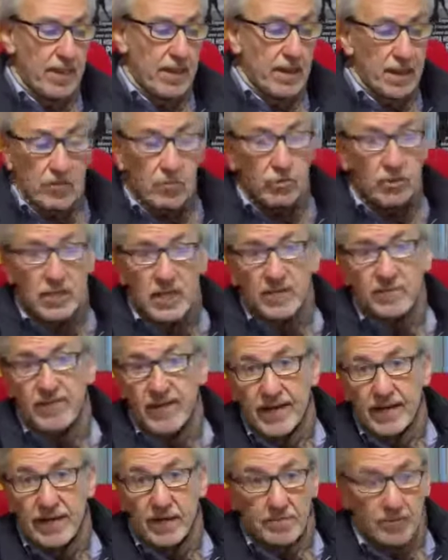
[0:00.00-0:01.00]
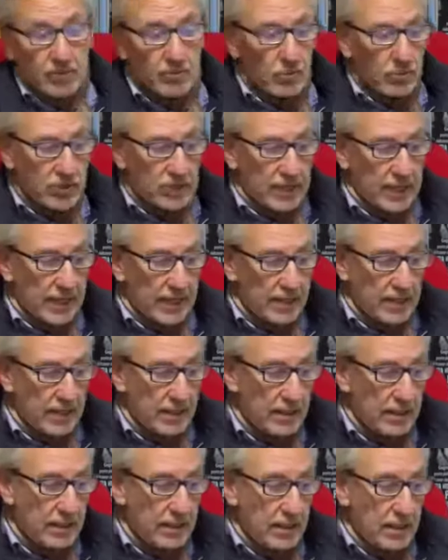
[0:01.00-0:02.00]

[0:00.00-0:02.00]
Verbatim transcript: E così avvenne per molti anni.